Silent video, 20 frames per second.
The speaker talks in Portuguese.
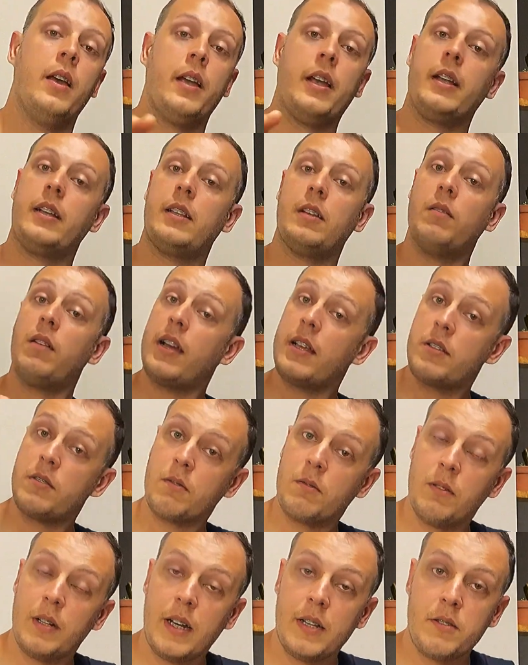Então a
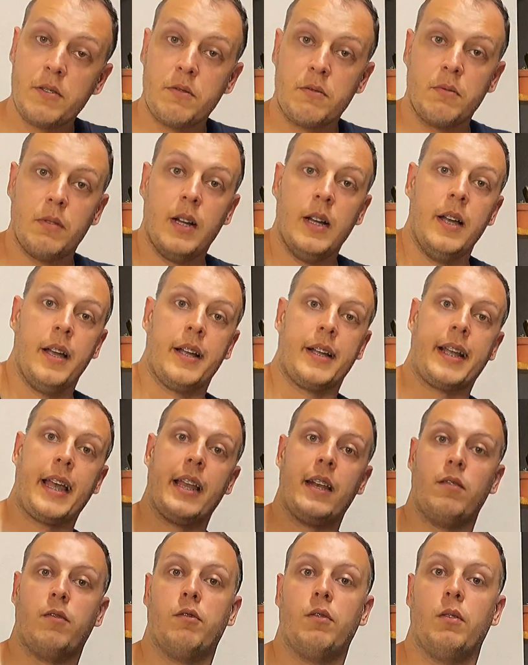escolha é sua. Quer
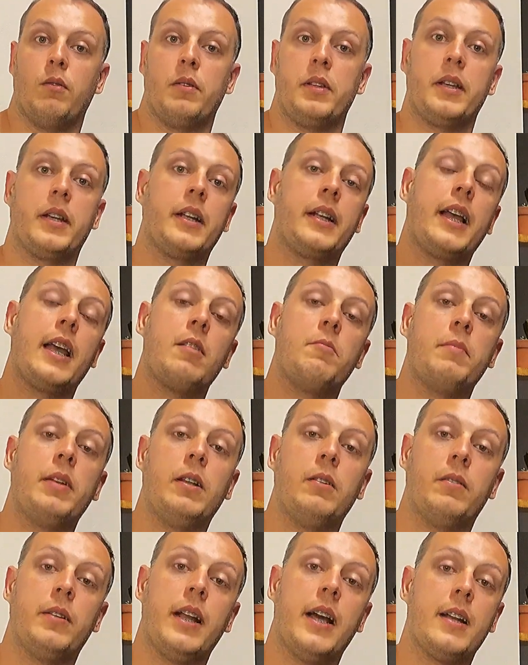evoluir, quer
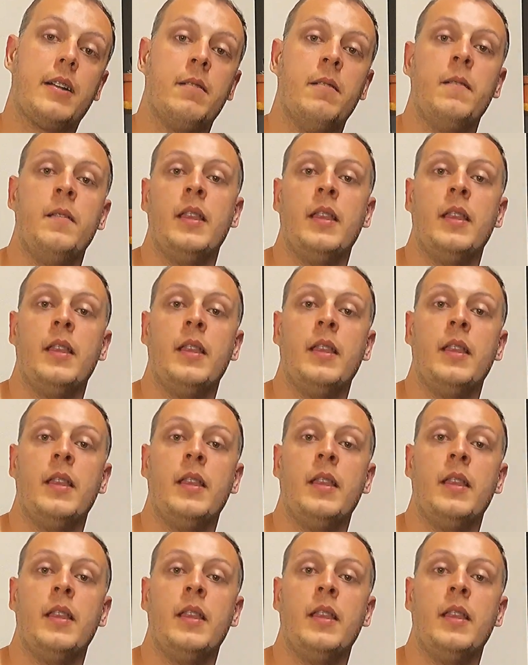melhorar.